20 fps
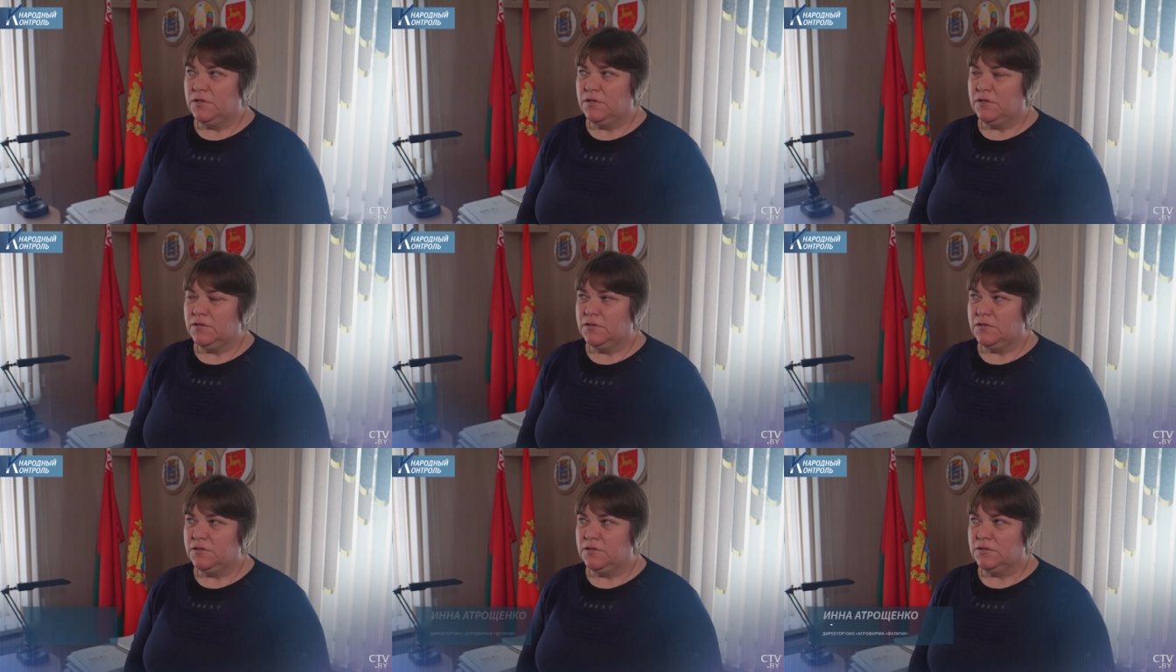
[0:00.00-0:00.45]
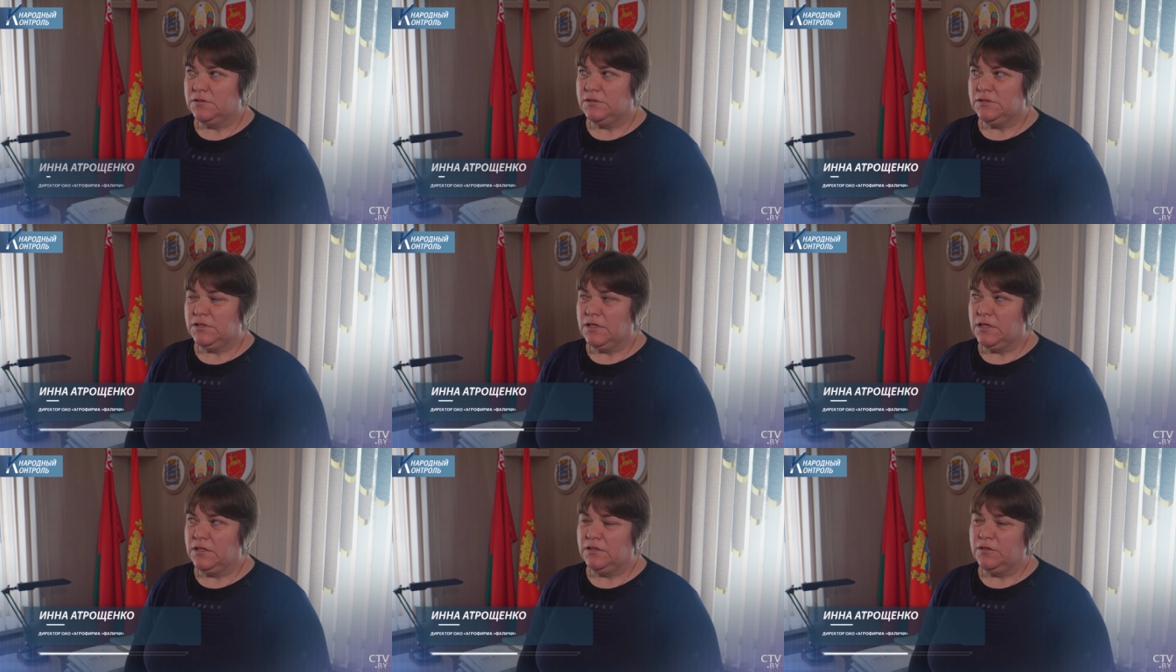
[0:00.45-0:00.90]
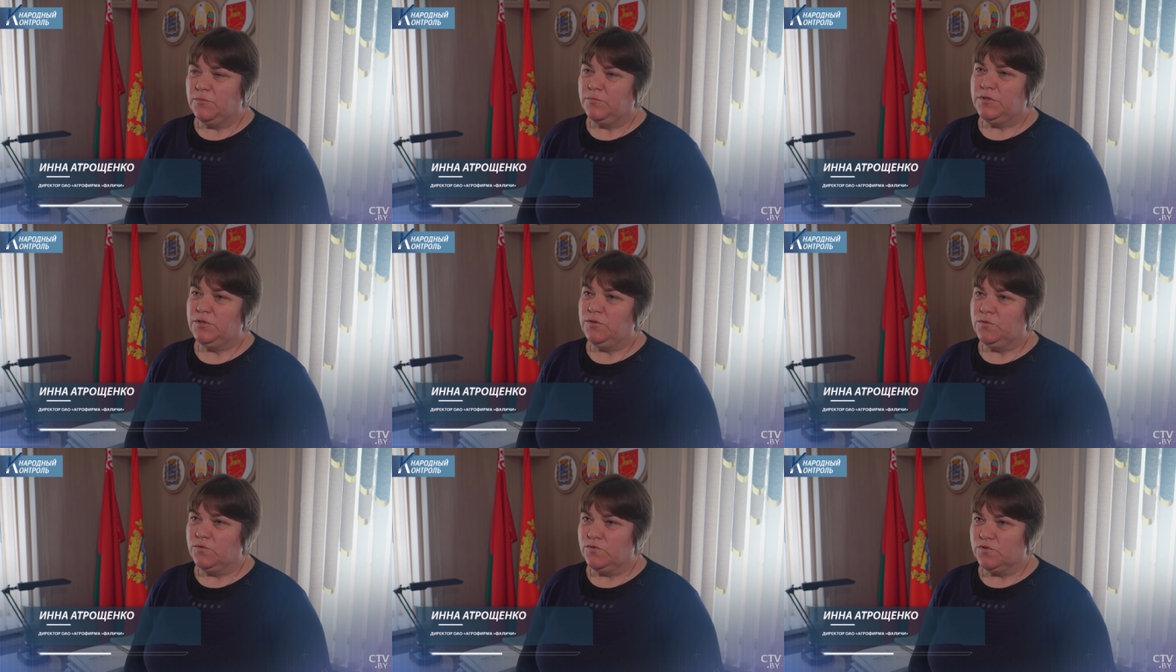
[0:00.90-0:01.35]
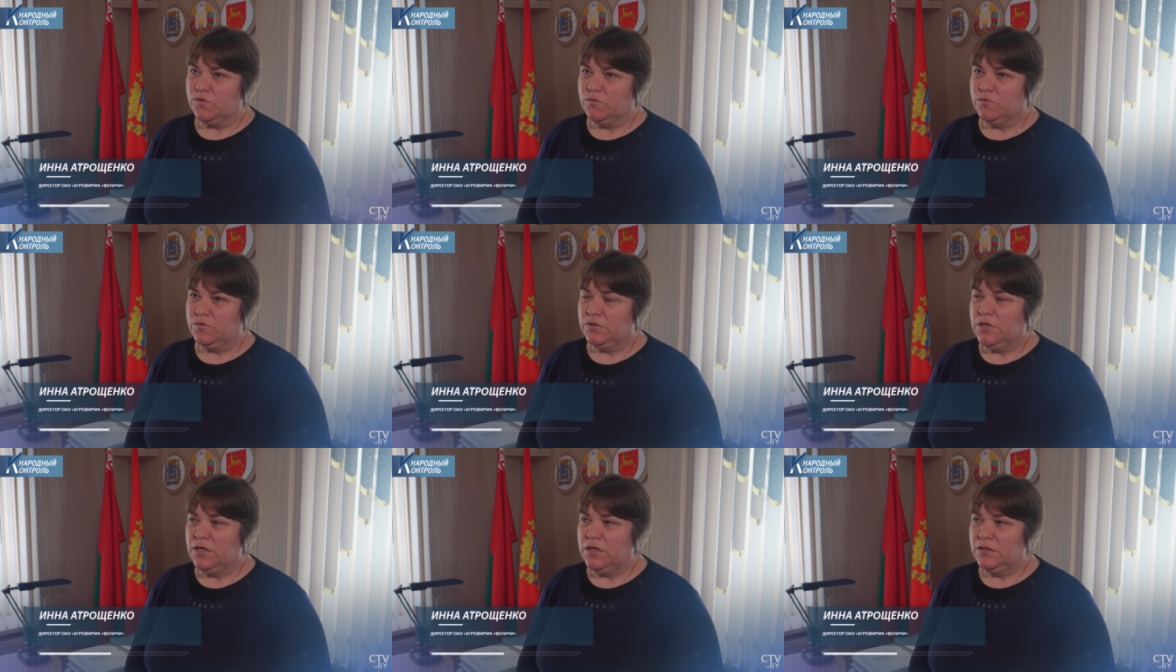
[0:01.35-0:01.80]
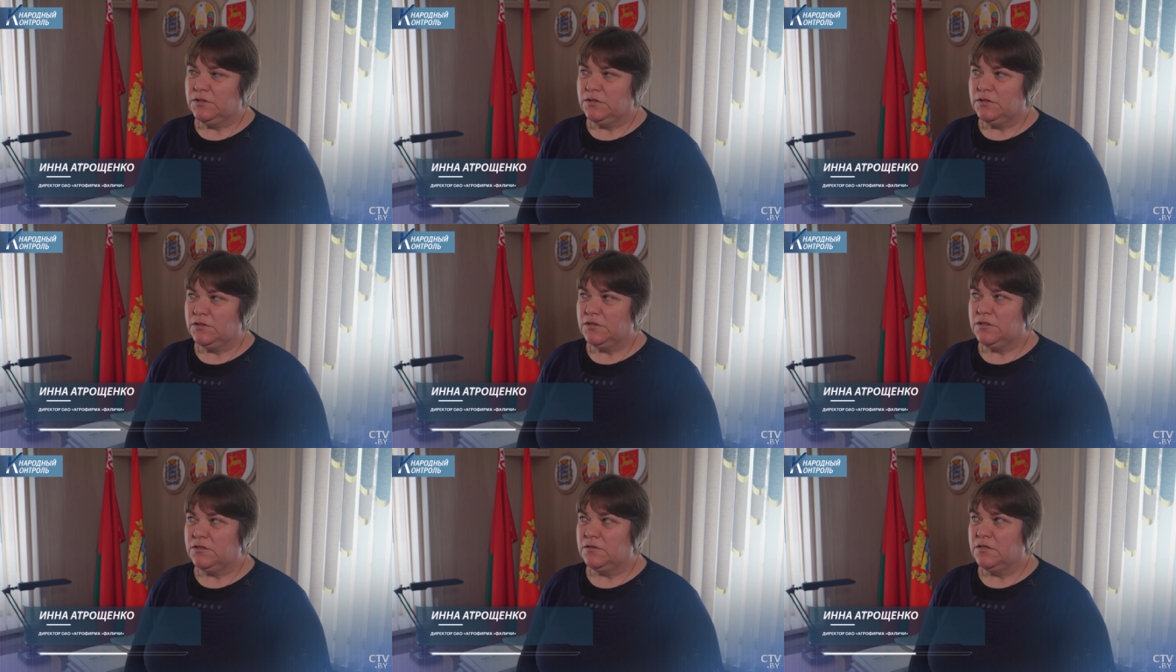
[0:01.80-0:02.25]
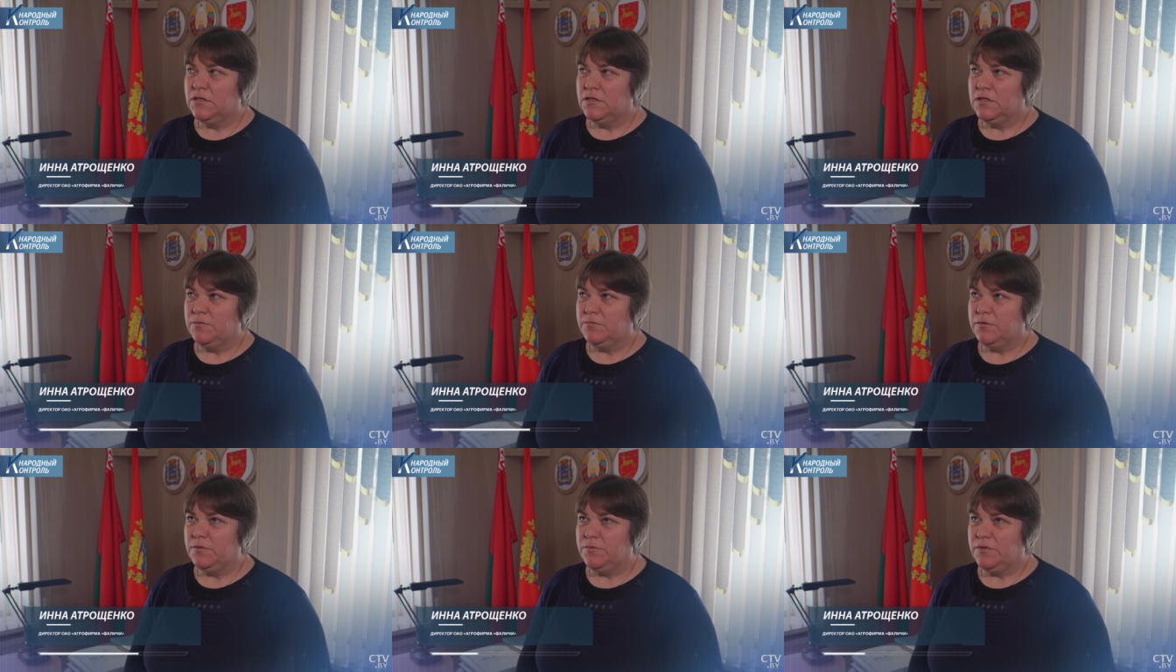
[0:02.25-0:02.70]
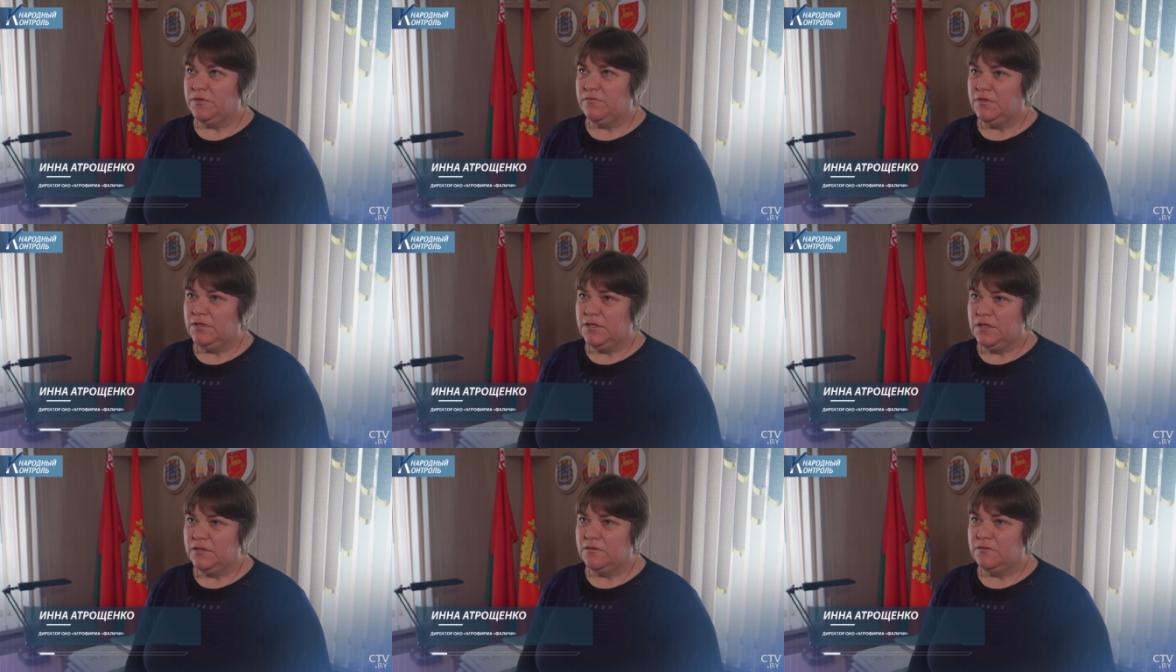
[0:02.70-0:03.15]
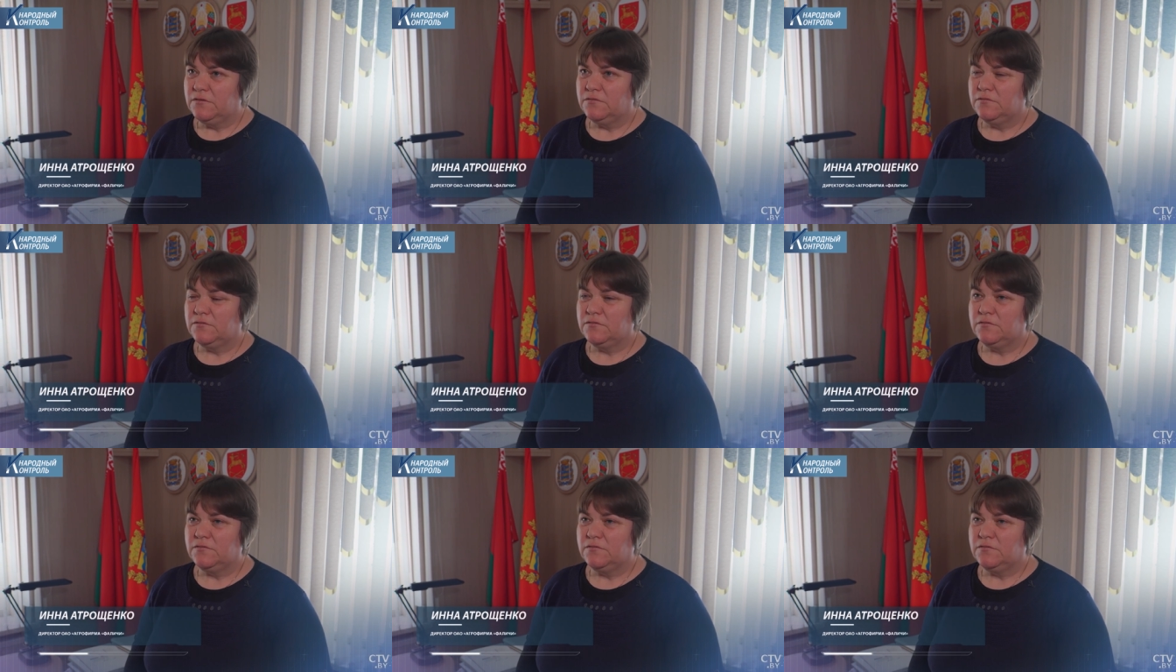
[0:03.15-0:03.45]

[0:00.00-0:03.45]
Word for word: э, стал на подножку трактора, поправлял